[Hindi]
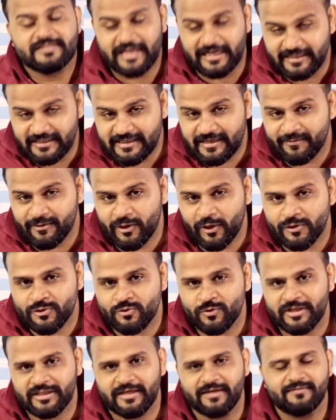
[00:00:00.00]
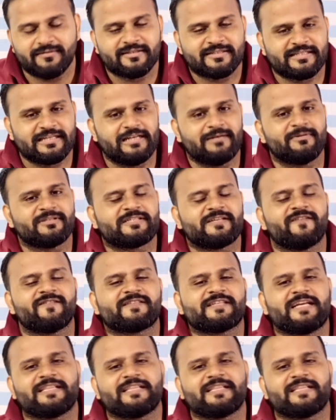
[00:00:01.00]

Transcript: चालीस हजार में लॉन्च हुआ था सेल में सिर्फ